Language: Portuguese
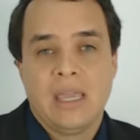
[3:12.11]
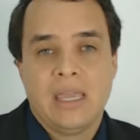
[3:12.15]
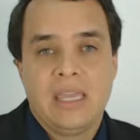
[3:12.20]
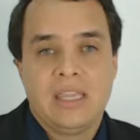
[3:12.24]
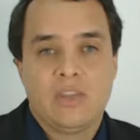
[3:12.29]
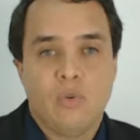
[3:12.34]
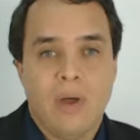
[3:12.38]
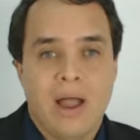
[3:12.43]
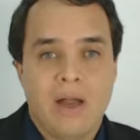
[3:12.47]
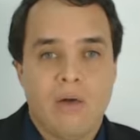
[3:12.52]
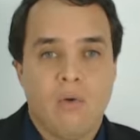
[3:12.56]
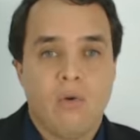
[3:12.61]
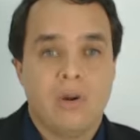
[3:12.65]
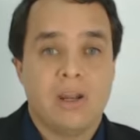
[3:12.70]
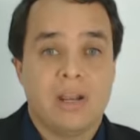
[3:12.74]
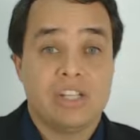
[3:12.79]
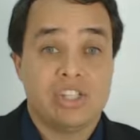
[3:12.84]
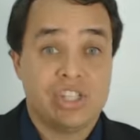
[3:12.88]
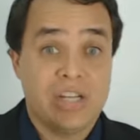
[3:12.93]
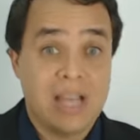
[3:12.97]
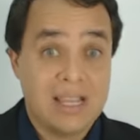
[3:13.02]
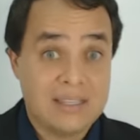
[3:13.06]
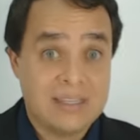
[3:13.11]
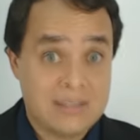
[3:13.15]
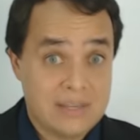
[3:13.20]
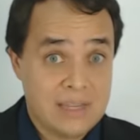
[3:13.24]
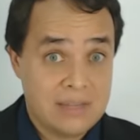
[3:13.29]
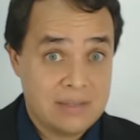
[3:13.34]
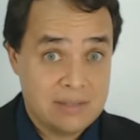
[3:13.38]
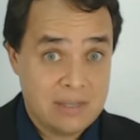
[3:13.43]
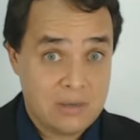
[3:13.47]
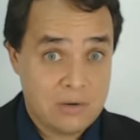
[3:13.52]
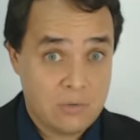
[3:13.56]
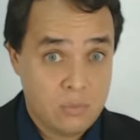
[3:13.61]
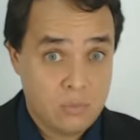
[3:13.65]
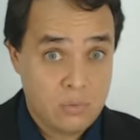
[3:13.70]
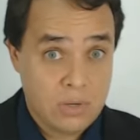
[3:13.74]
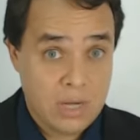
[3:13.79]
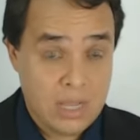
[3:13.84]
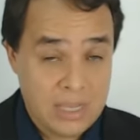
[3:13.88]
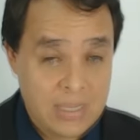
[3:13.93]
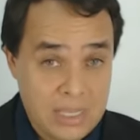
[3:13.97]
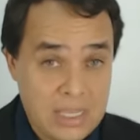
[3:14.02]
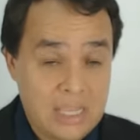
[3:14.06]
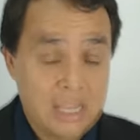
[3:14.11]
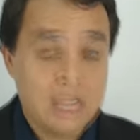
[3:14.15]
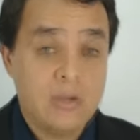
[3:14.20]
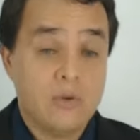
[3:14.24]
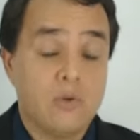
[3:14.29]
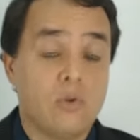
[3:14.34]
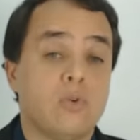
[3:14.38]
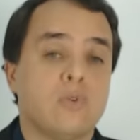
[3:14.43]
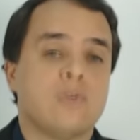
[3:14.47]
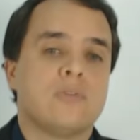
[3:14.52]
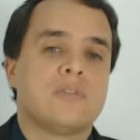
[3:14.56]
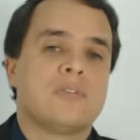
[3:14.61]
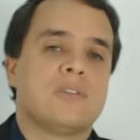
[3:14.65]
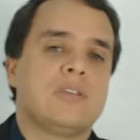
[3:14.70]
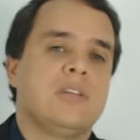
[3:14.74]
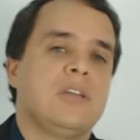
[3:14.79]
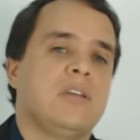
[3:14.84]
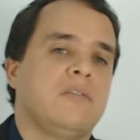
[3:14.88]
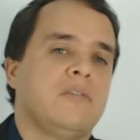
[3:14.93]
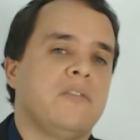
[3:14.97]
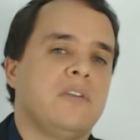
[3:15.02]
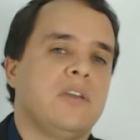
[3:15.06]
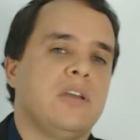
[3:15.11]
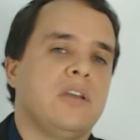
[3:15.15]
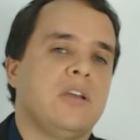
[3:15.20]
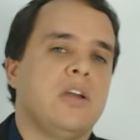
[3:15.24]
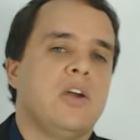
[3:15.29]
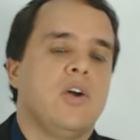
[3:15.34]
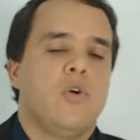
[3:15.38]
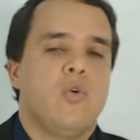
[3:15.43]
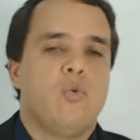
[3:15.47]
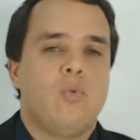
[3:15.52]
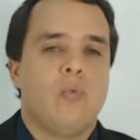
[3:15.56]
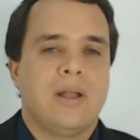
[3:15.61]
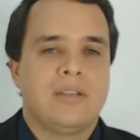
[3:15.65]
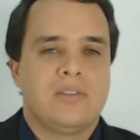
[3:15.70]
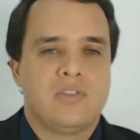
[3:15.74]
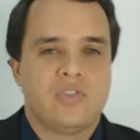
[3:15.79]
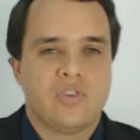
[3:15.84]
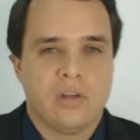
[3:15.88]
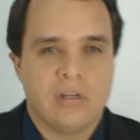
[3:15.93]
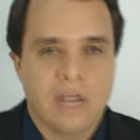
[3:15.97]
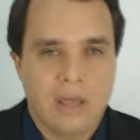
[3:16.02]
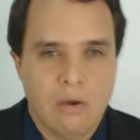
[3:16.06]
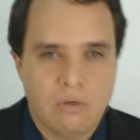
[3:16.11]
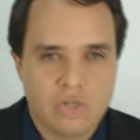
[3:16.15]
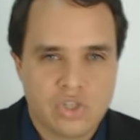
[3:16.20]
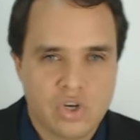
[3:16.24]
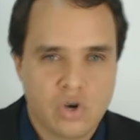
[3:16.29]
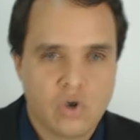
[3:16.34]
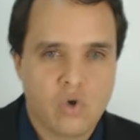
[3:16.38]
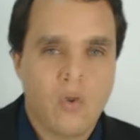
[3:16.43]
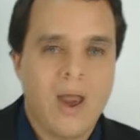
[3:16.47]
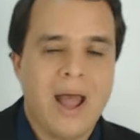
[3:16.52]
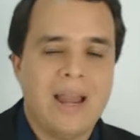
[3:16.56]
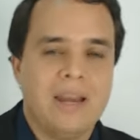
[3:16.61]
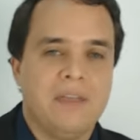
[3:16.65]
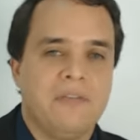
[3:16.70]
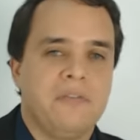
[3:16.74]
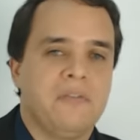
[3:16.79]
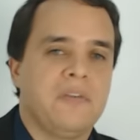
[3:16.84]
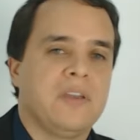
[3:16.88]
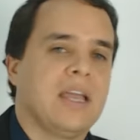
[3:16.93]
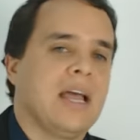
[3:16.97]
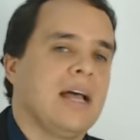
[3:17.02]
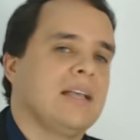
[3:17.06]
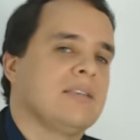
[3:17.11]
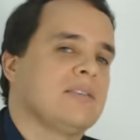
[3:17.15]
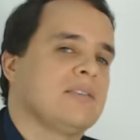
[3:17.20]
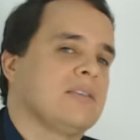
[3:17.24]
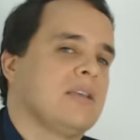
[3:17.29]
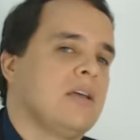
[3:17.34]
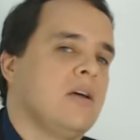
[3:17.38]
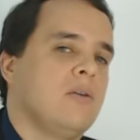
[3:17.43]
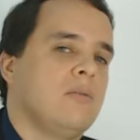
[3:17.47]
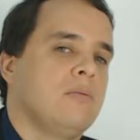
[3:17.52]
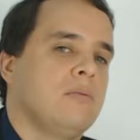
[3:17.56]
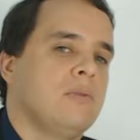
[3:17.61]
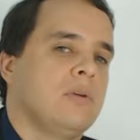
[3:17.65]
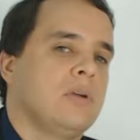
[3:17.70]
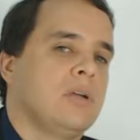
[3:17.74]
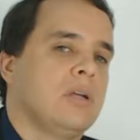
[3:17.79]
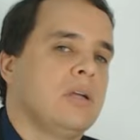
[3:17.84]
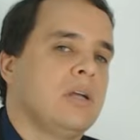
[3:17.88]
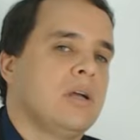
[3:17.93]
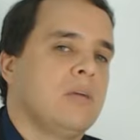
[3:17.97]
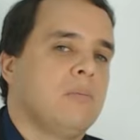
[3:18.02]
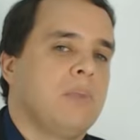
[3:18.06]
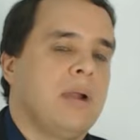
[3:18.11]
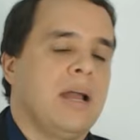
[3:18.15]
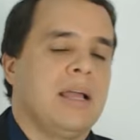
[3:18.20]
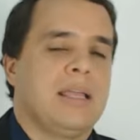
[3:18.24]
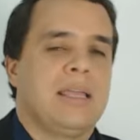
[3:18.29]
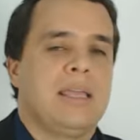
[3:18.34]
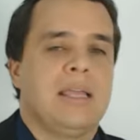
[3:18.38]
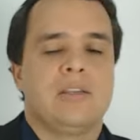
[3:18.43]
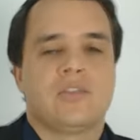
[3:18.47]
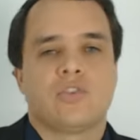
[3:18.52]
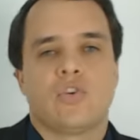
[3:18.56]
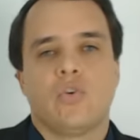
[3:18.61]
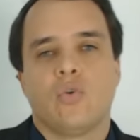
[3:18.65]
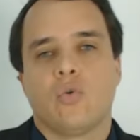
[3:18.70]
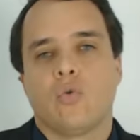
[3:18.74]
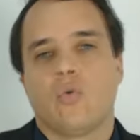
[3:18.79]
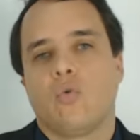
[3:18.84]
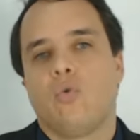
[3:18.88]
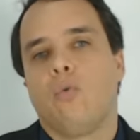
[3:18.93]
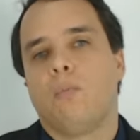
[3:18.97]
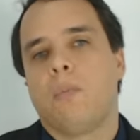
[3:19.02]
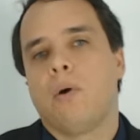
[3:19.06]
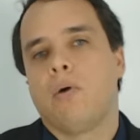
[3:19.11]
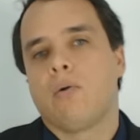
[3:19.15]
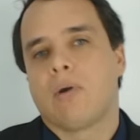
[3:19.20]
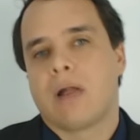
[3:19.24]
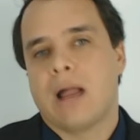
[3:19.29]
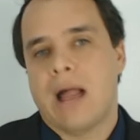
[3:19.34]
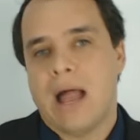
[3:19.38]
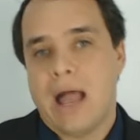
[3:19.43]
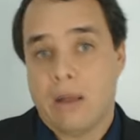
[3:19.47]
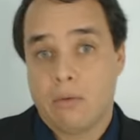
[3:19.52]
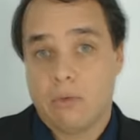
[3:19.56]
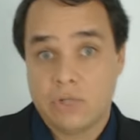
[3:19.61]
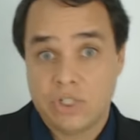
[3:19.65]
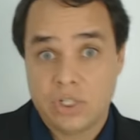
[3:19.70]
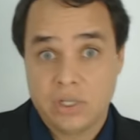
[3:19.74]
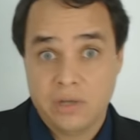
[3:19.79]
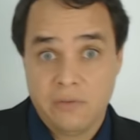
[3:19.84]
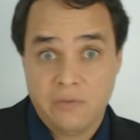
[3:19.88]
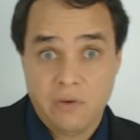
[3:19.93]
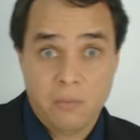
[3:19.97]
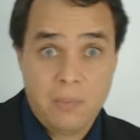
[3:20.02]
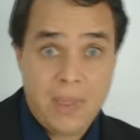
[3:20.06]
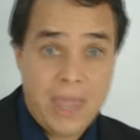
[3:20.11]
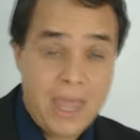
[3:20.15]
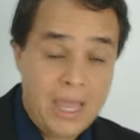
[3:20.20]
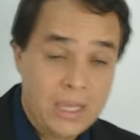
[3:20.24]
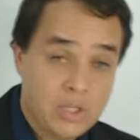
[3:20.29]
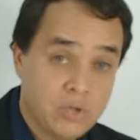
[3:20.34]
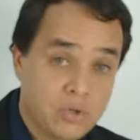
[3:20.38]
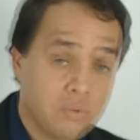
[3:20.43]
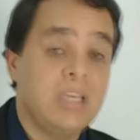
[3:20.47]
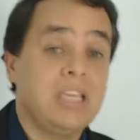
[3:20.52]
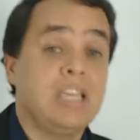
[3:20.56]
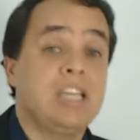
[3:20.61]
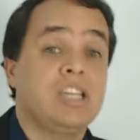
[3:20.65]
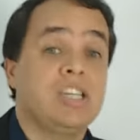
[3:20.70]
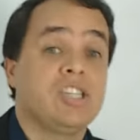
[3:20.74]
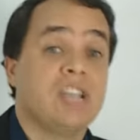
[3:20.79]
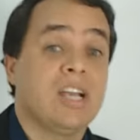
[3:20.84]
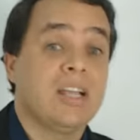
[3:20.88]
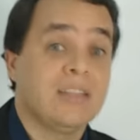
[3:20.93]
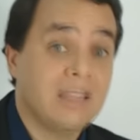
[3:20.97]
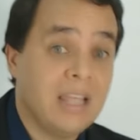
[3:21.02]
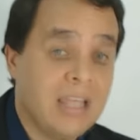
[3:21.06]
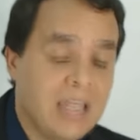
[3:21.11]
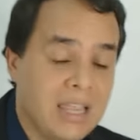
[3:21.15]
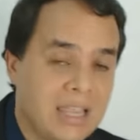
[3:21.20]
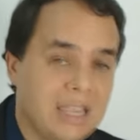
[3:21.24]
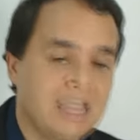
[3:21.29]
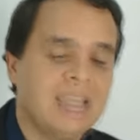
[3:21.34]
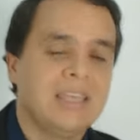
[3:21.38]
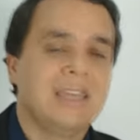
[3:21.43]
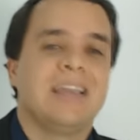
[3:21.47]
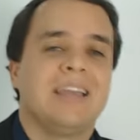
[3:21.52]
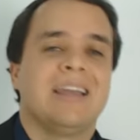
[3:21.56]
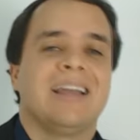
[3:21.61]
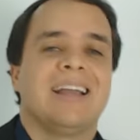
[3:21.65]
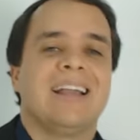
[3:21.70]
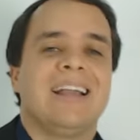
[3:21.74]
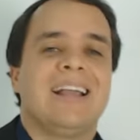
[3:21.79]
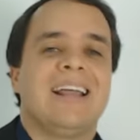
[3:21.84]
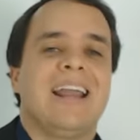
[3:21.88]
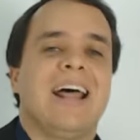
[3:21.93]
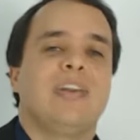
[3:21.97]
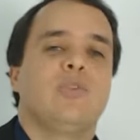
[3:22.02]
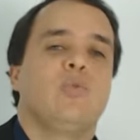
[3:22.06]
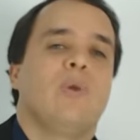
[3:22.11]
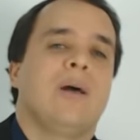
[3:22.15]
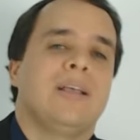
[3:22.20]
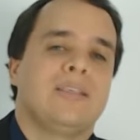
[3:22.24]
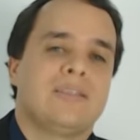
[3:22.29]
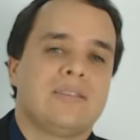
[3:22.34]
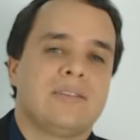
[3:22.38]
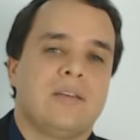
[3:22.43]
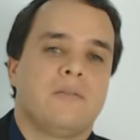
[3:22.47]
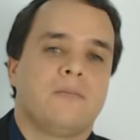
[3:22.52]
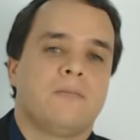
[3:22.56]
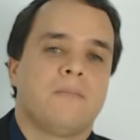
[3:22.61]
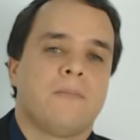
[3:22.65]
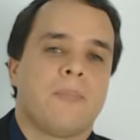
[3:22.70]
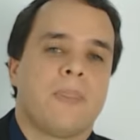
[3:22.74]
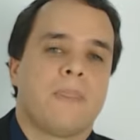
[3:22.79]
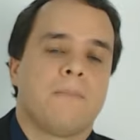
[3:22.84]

Então agora já se assegura, inclusive, um adicional de qualificação para aqueles que ocupam o cargo de nível médio e já têm graduação.